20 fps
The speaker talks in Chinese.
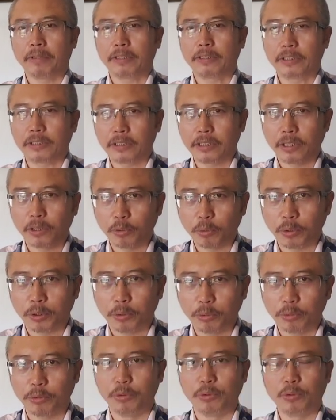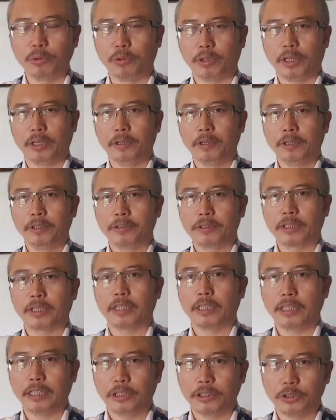社会运动的这
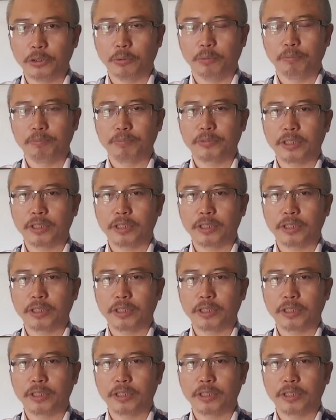个领袖，